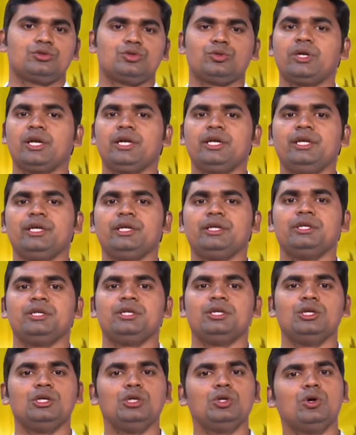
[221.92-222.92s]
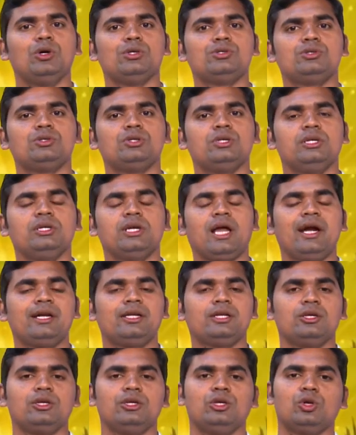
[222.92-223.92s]
చూడండి ఈరోజు
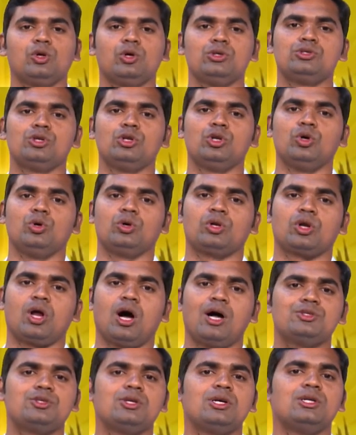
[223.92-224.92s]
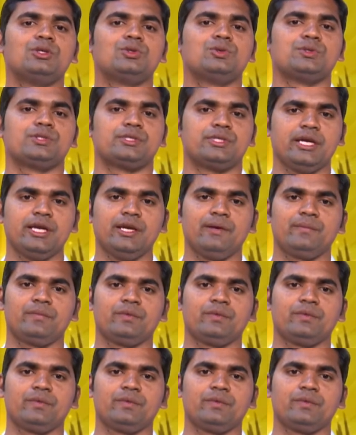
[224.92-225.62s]
ఈనాటి ఈ రోజుల్లో రాజులను చూస్తే